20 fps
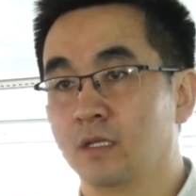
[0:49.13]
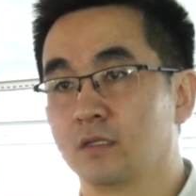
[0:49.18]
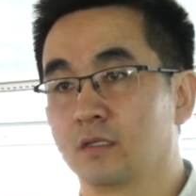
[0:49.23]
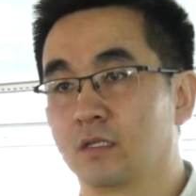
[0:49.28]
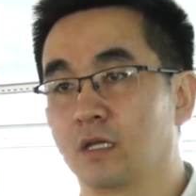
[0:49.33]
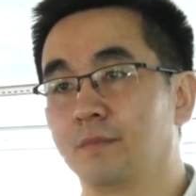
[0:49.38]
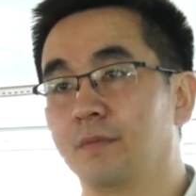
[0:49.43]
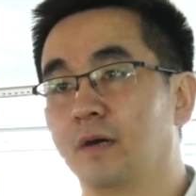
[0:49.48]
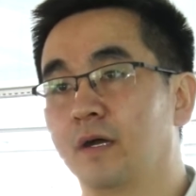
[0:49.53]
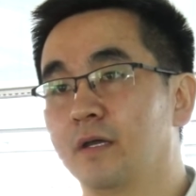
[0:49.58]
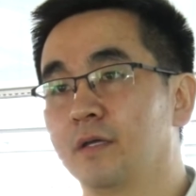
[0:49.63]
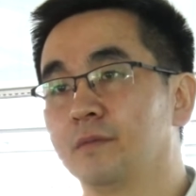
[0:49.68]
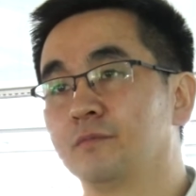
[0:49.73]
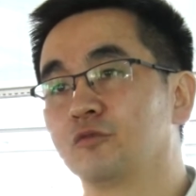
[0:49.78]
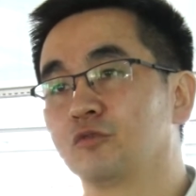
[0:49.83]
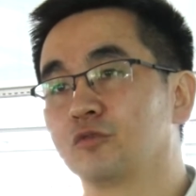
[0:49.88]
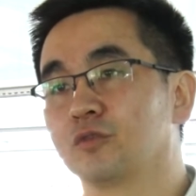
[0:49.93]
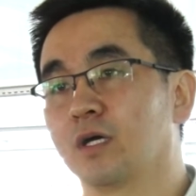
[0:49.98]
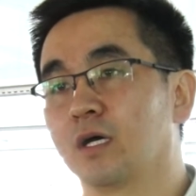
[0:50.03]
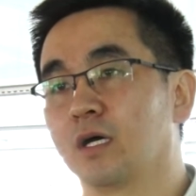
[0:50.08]
добавим
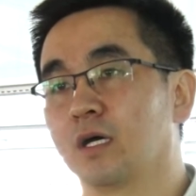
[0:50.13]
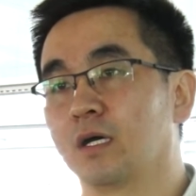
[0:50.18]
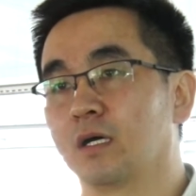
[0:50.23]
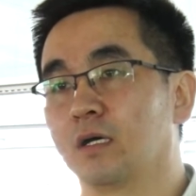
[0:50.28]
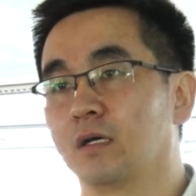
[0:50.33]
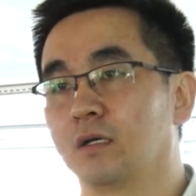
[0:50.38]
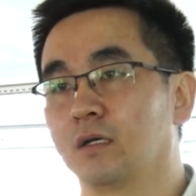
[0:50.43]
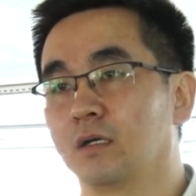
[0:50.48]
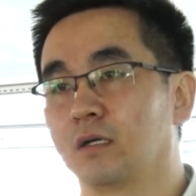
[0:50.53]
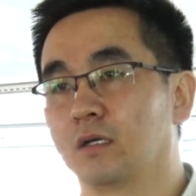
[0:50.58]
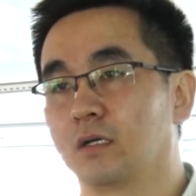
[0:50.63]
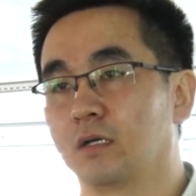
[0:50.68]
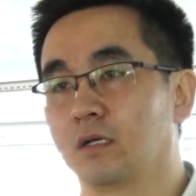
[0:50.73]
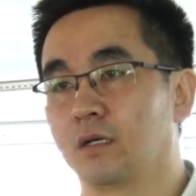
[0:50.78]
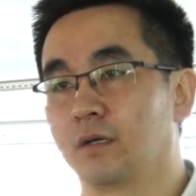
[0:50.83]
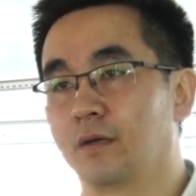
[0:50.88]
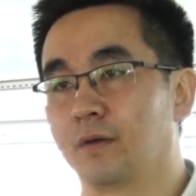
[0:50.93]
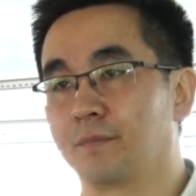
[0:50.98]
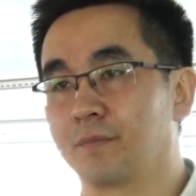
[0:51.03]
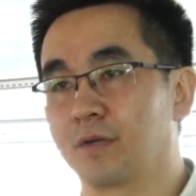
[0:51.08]

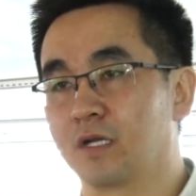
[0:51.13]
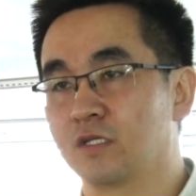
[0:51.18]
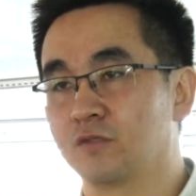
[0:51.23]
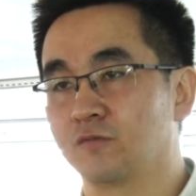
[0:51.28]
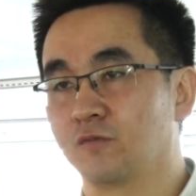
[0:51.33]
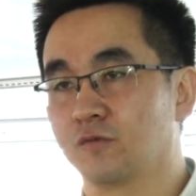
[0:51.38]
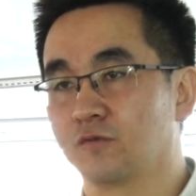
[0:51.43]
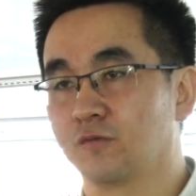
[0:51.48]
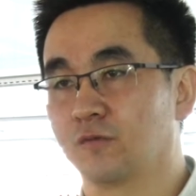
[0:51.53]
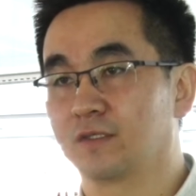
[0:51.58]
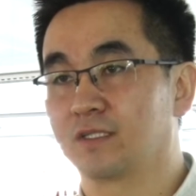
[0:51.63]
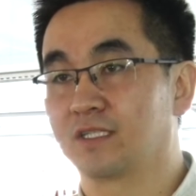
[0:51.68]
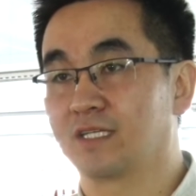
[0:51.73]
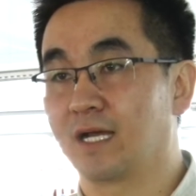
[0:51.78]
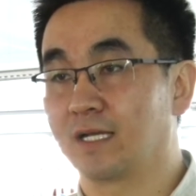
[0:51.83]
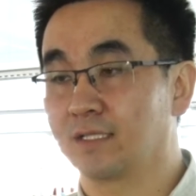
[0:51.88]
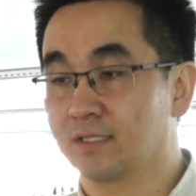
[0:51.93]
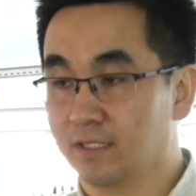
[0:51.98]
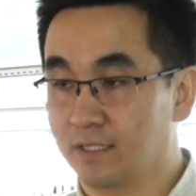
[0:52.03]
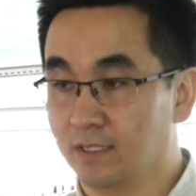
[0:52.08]
туда производство
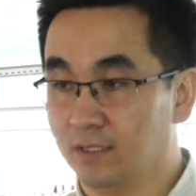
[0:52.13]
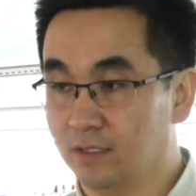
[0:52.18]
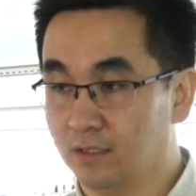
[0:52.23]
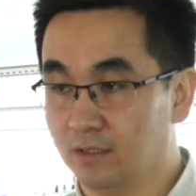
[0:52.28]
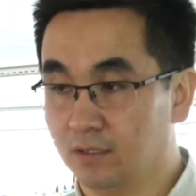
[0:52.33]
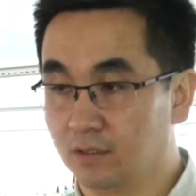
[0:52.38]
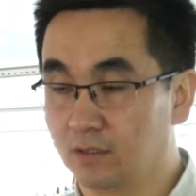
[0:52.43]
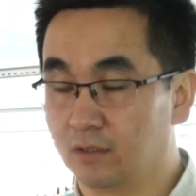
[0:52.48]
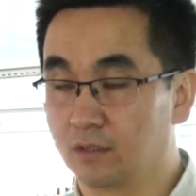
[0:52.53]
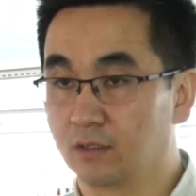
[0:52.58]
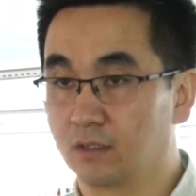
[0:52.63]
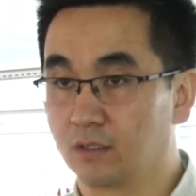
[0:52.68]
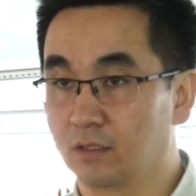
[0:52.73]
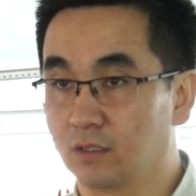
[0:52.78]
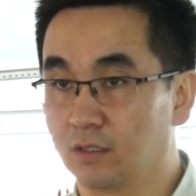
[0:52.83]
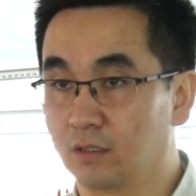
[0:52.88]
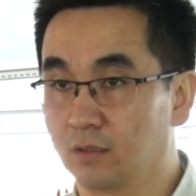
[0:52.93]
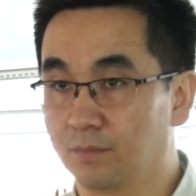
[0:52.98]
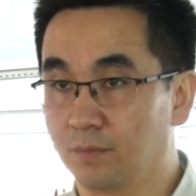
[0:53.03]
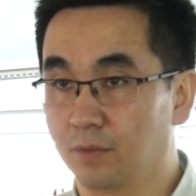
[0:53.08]
ткацких
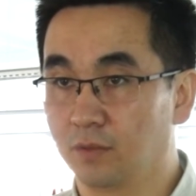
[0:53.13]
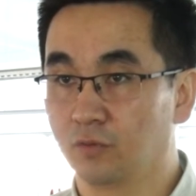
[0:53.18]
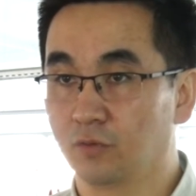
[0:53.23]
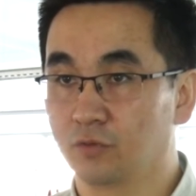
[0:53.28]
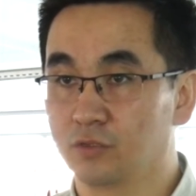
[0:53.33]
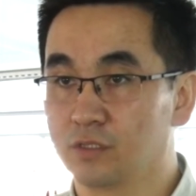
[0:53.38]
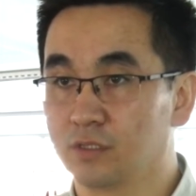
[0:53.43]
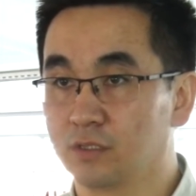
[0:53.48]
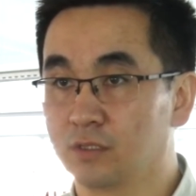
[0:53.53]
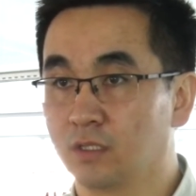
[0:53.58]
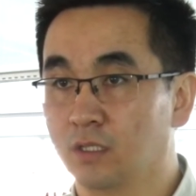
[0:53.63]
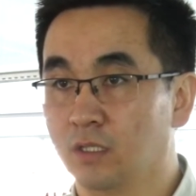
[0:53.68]
полотен,